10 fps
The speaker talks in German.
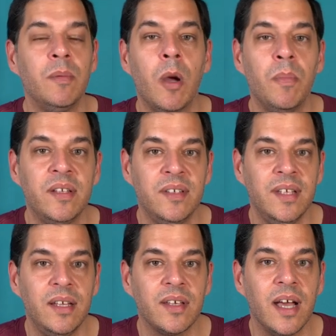
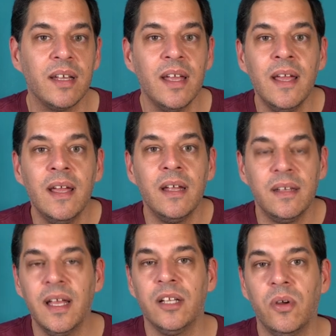Komplexitätsgrad,
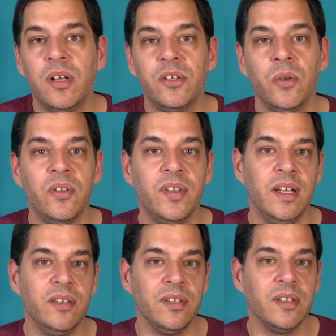die halt deutlich
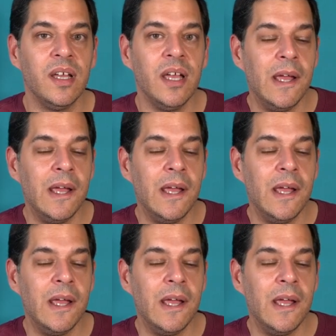günstiger sind.